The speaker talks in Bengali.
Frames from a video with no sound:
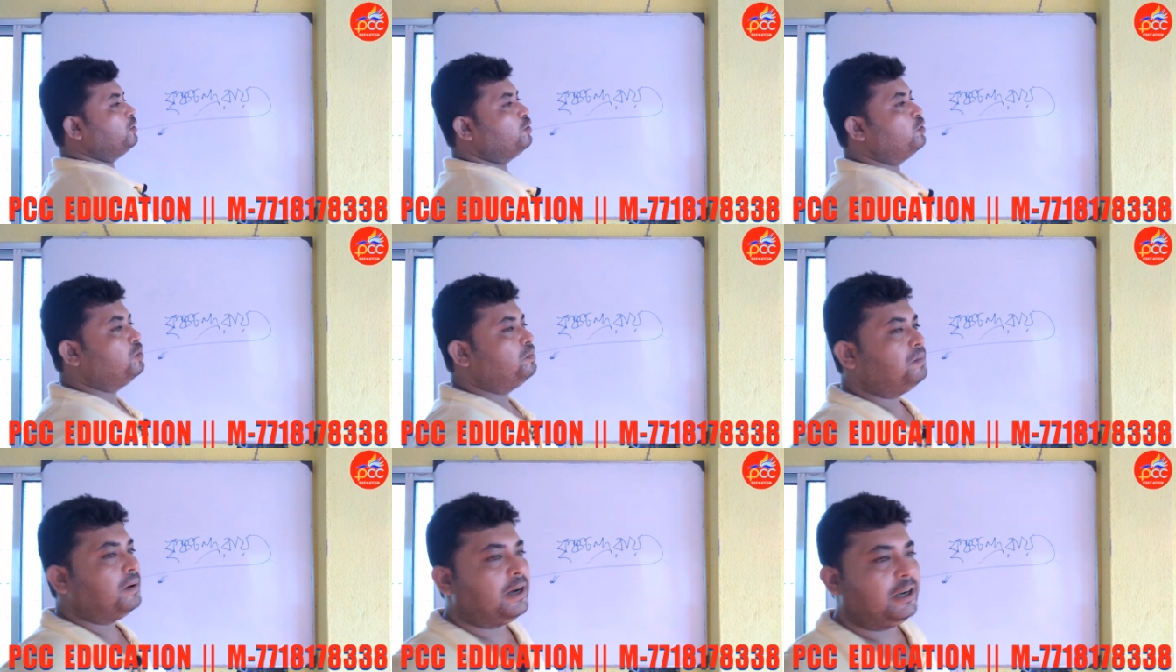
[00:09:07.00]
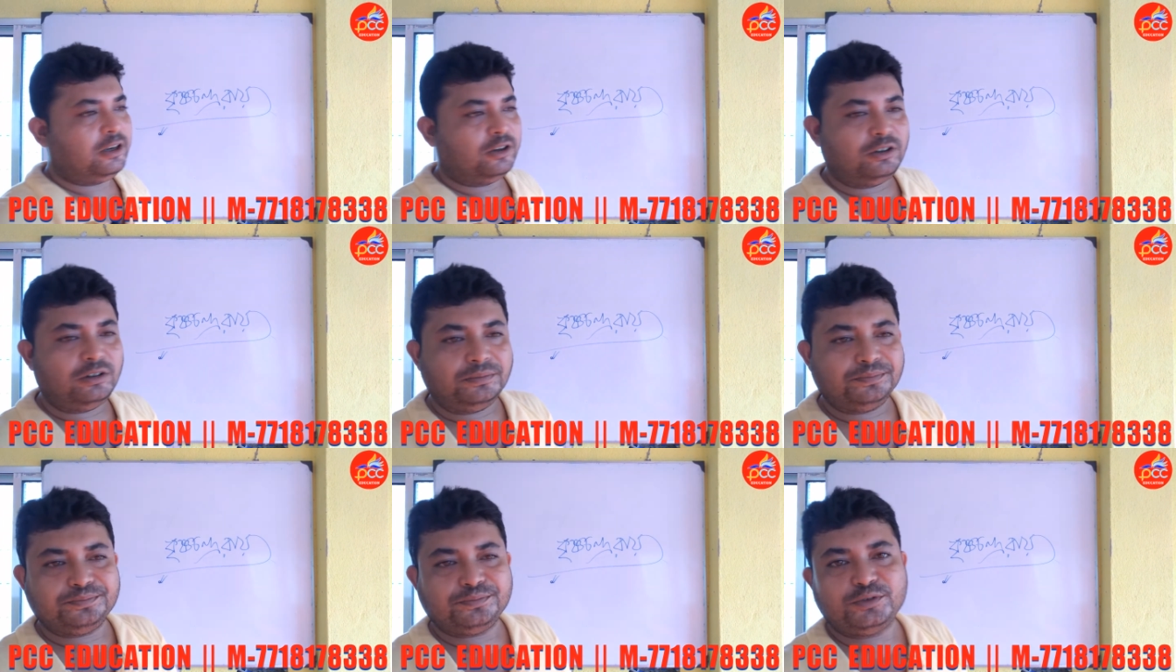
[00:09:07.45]
খুব ভালো
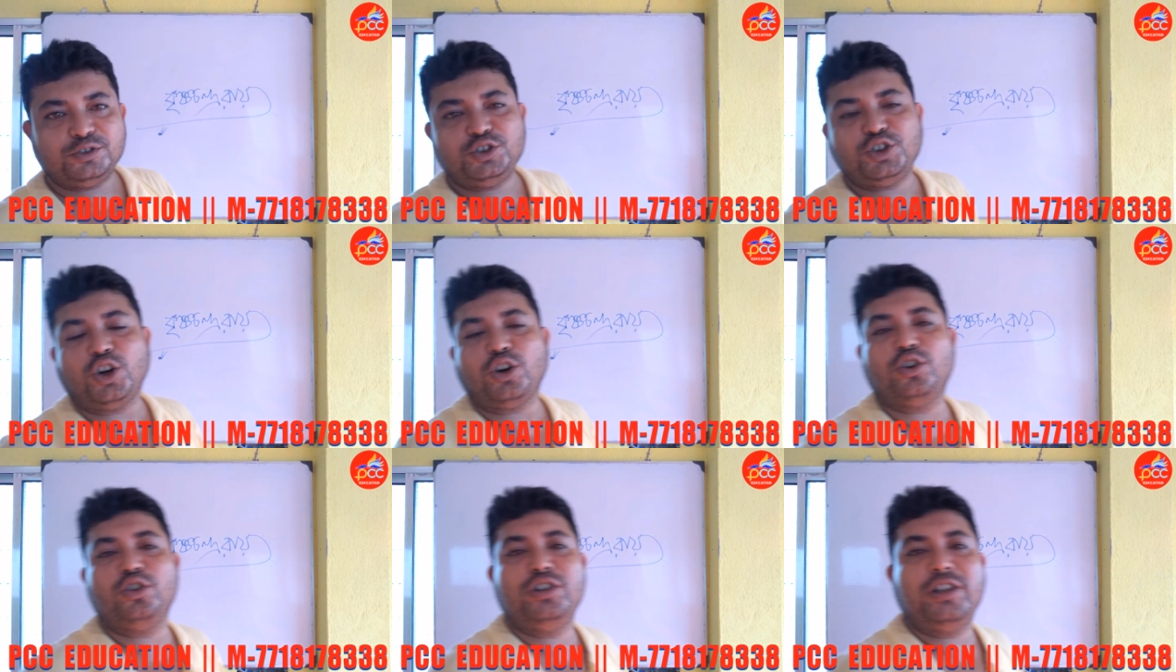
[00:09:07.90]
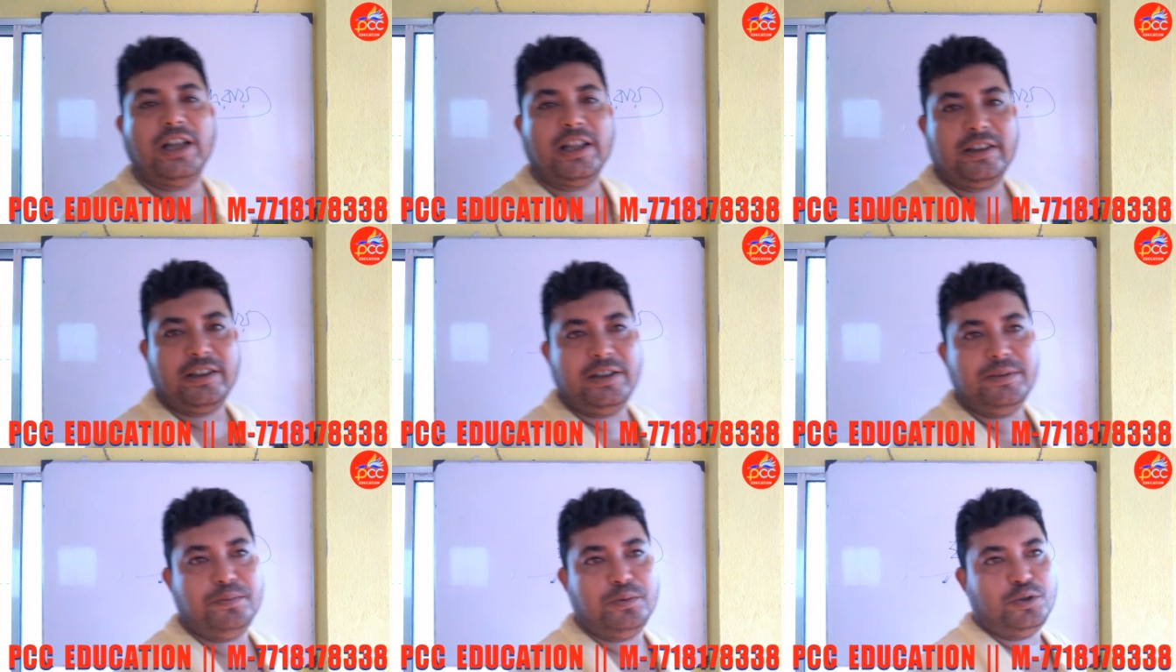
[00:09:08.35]

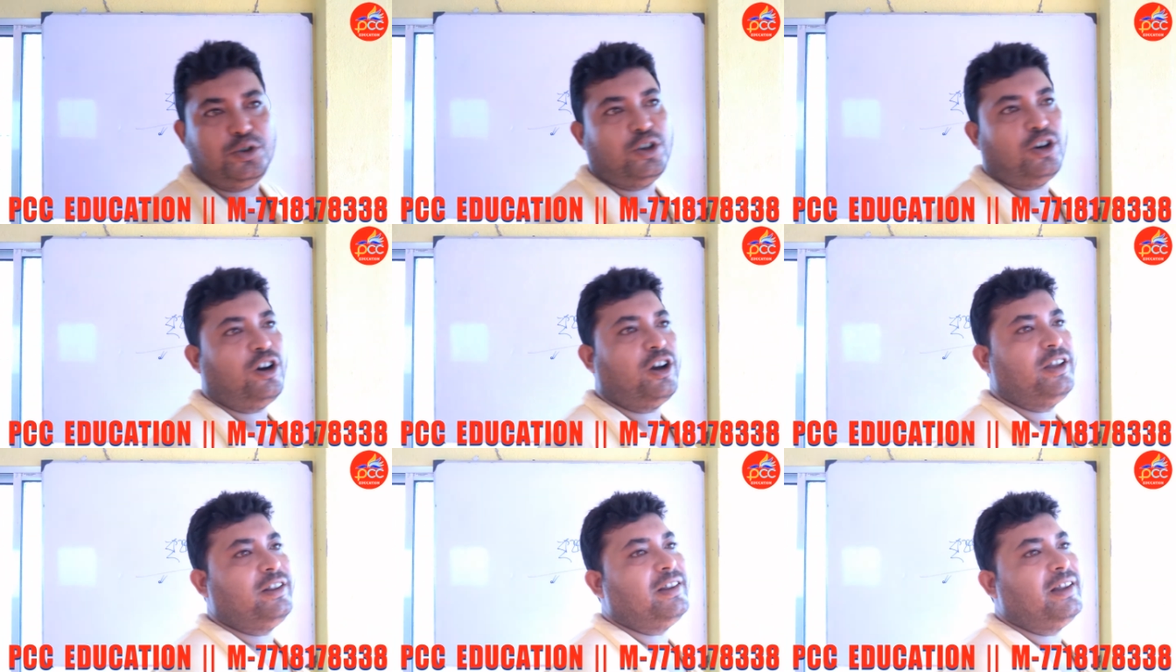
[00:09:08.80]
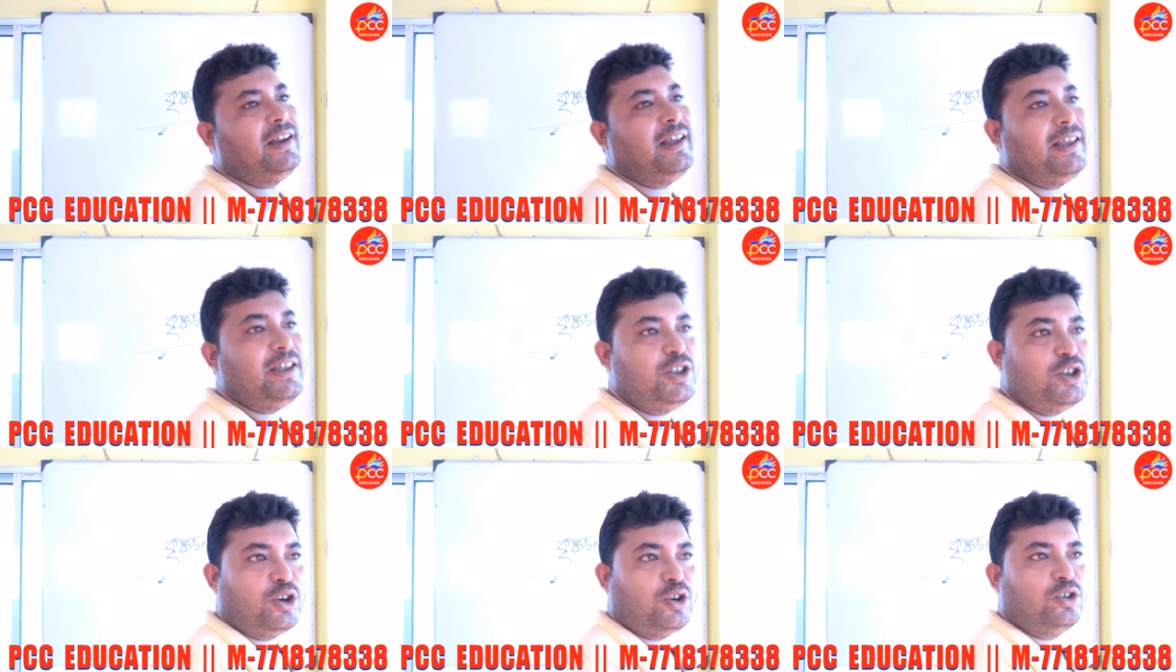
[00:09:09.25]
জগদ্ধাত্রী পুজো হয় তাহলে
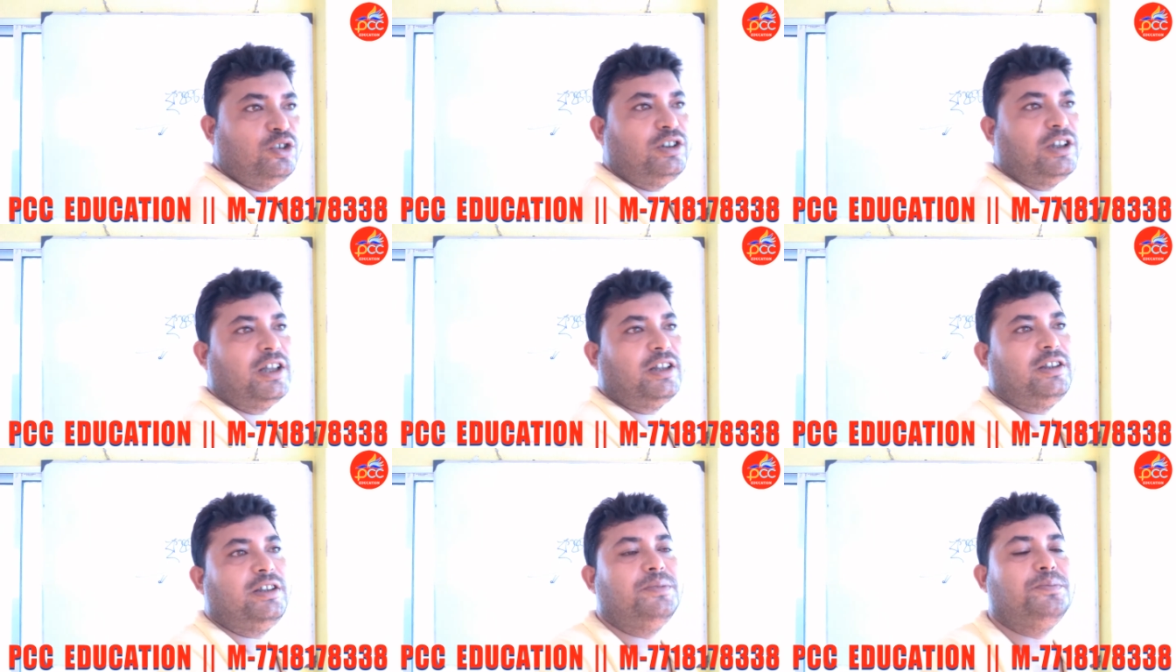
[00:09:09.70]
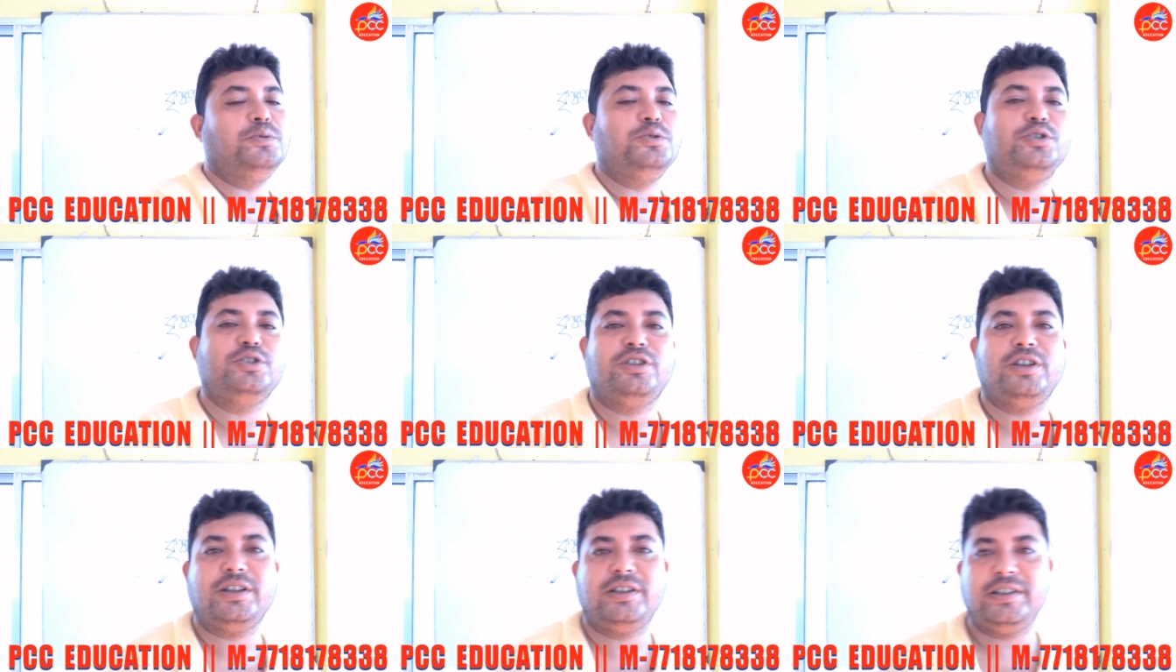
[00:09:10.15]
এই জগদ্ধাত্রী
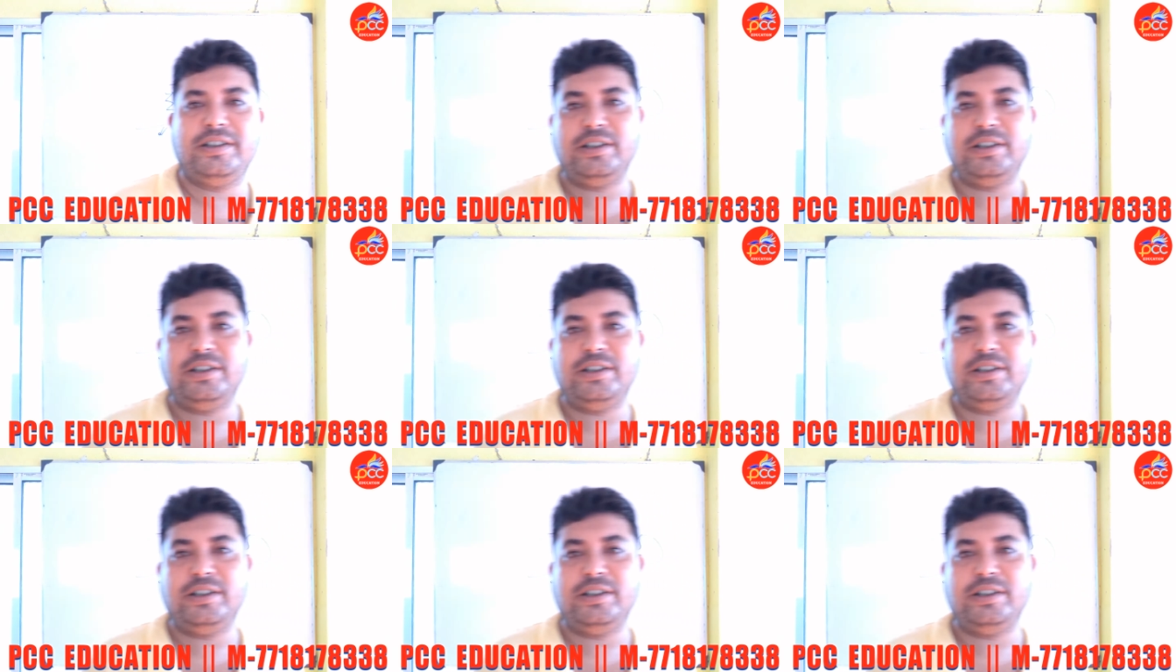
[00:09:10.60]
পুজোটা